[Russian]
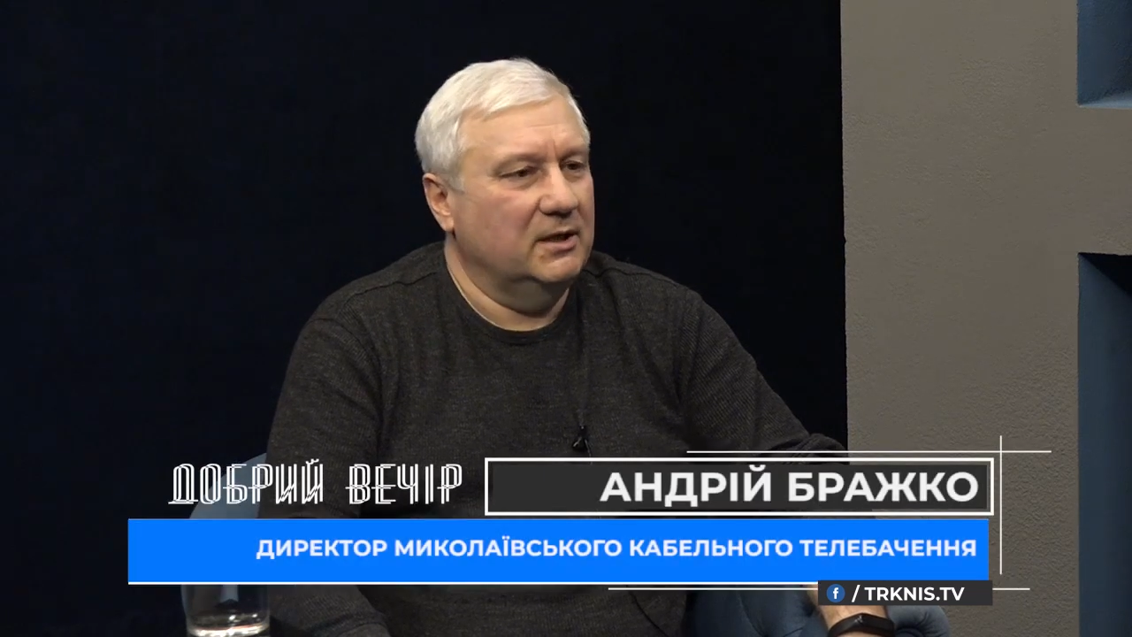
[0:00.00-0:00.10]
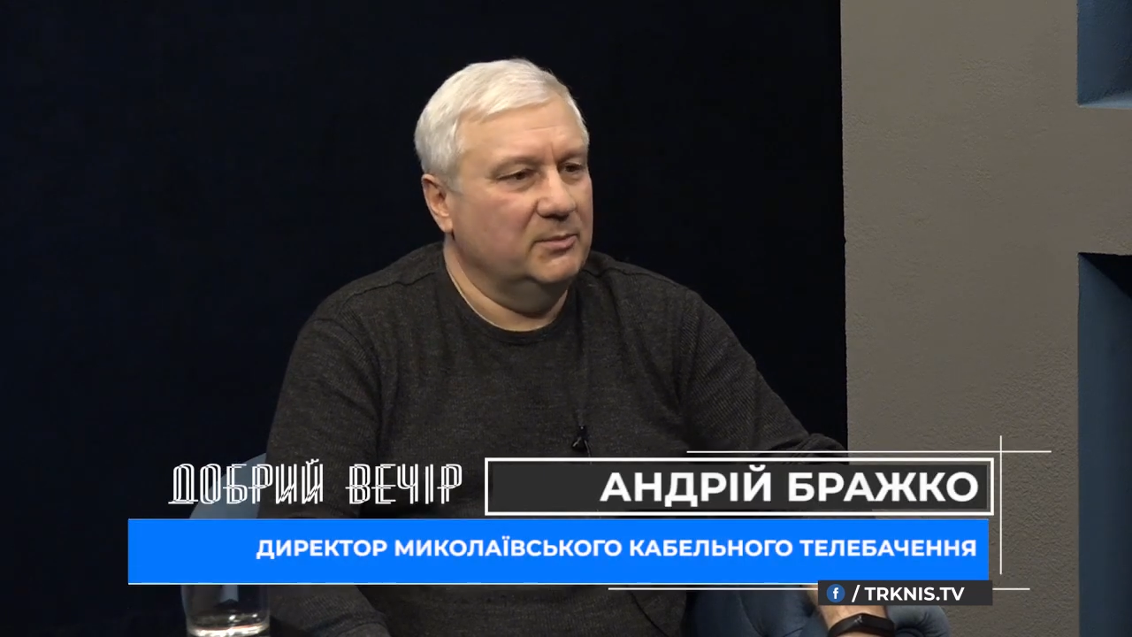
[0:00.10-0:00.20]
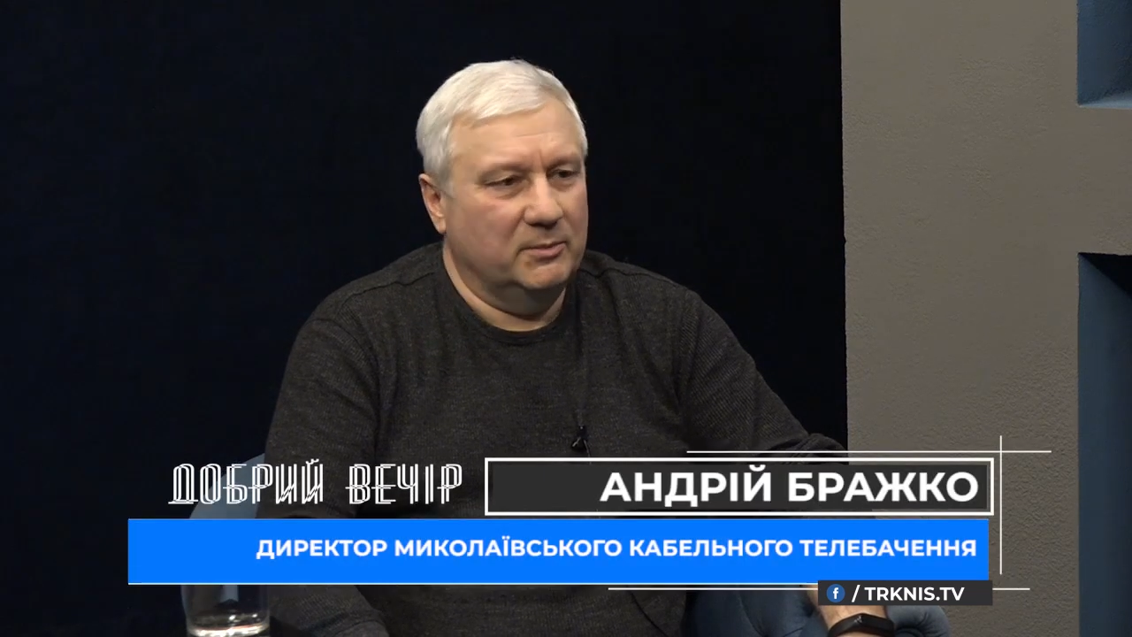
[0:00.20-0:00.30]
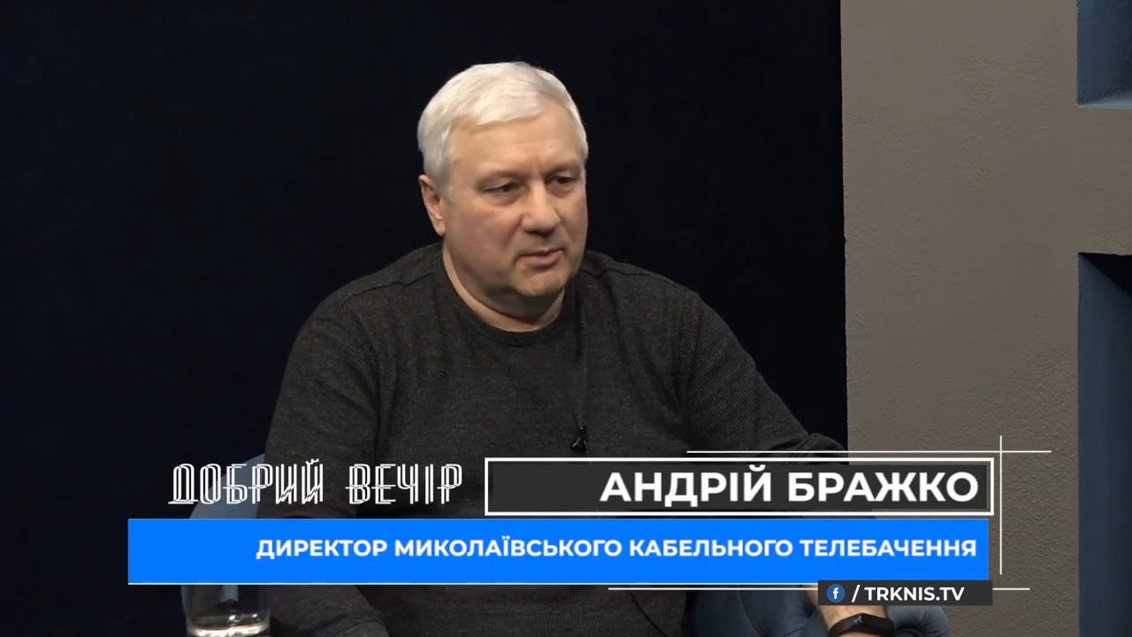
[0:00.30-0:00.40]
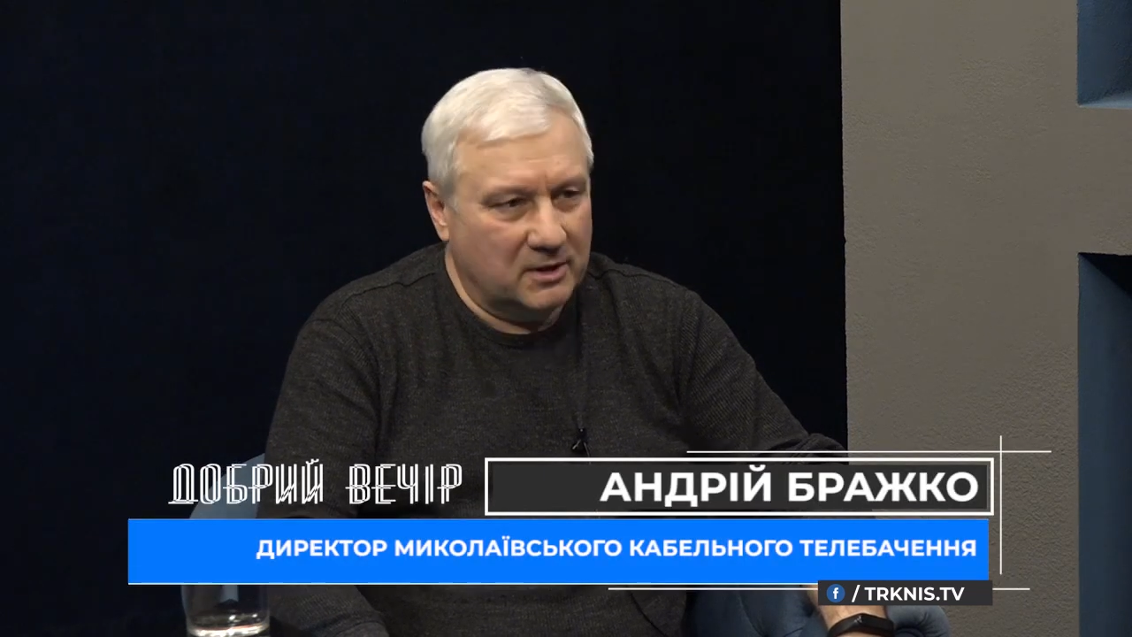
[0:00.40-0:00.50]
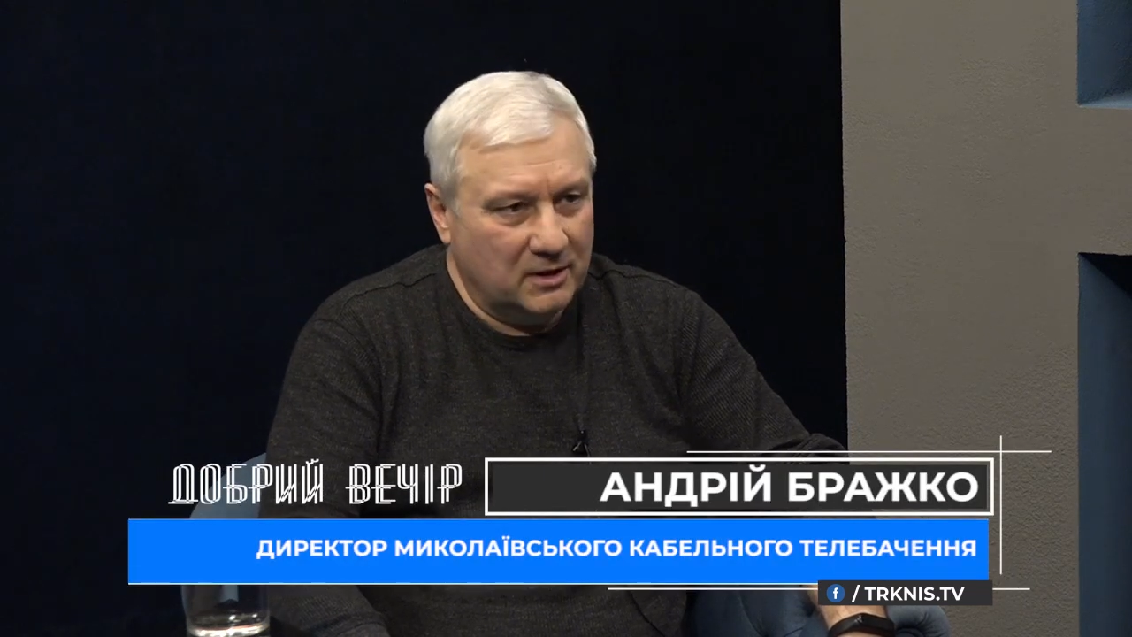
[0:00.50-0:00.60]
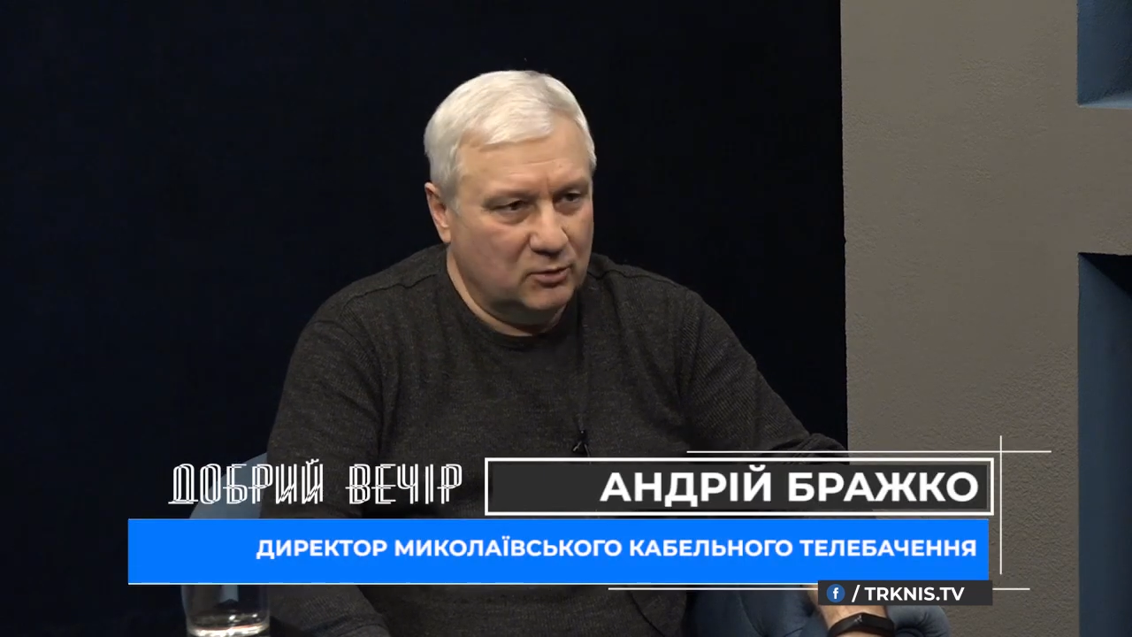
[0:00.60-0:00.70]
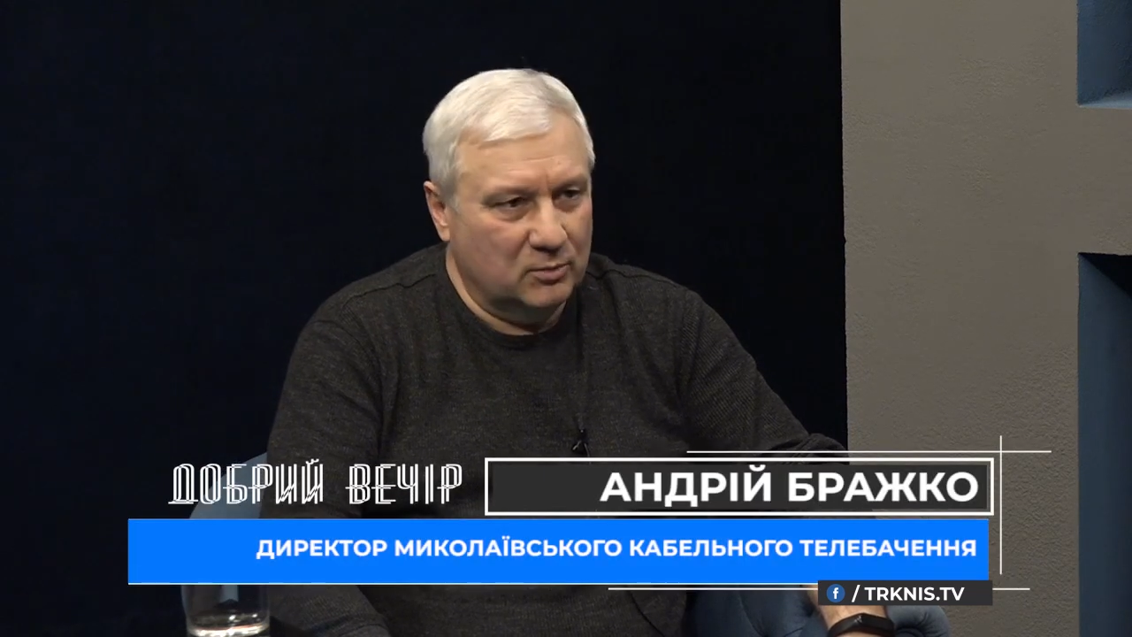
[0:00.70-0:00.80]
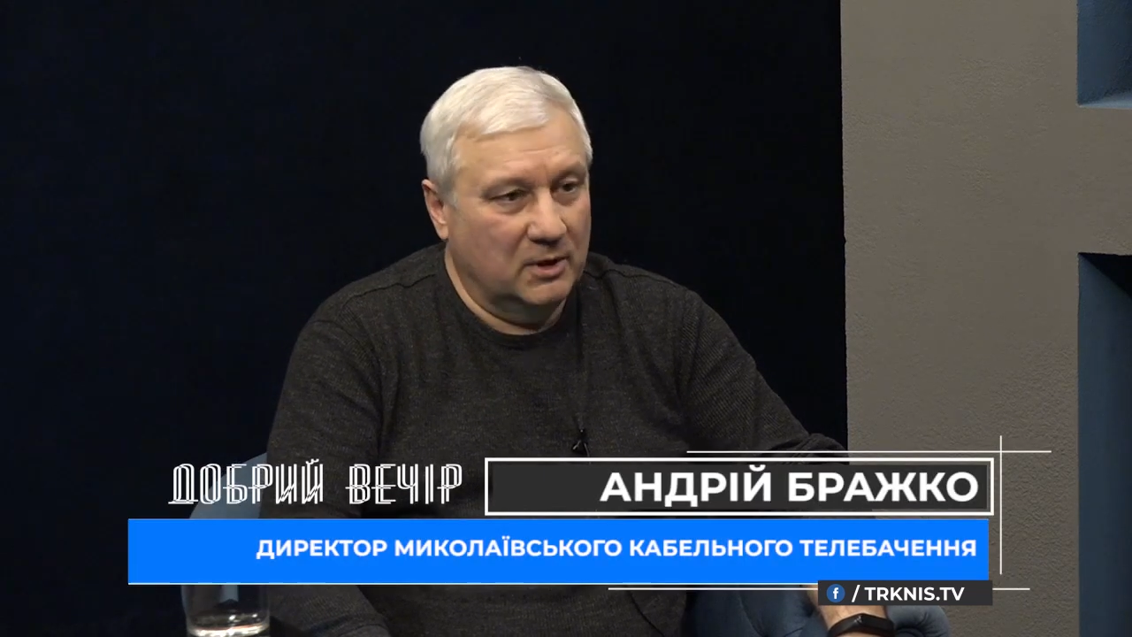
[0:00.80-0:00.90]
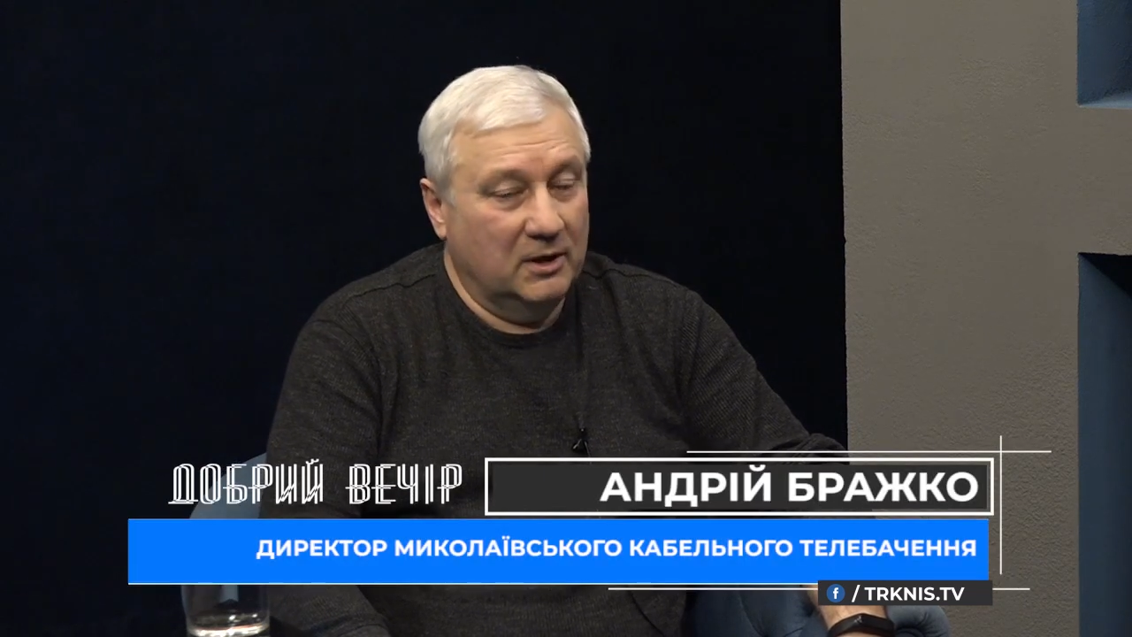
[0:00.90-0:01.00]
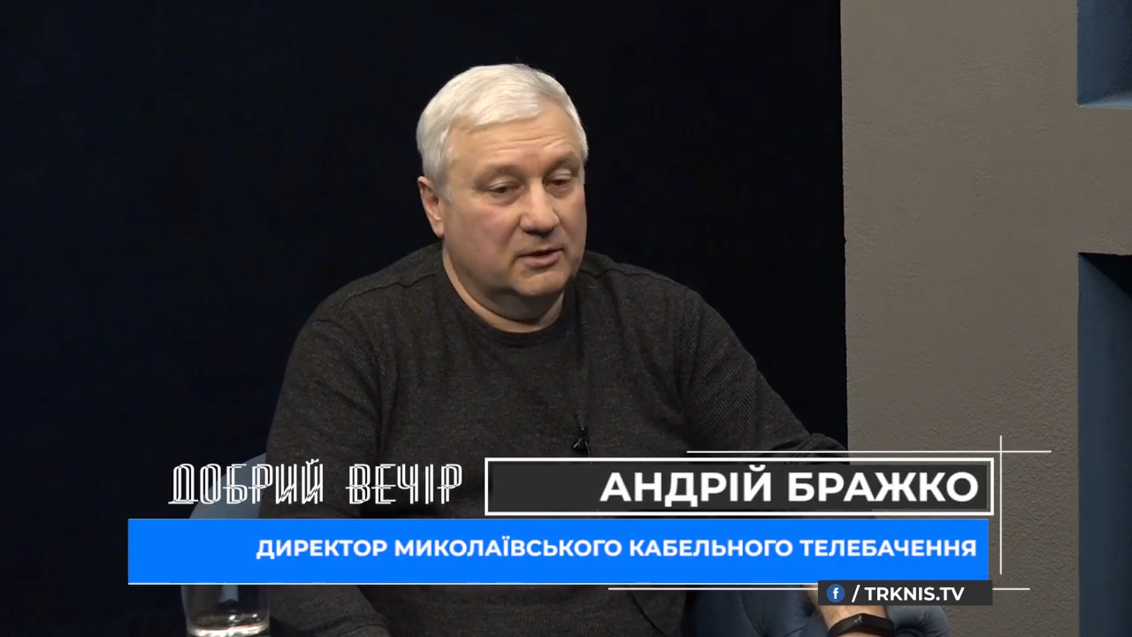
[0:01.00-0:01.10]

меморандум,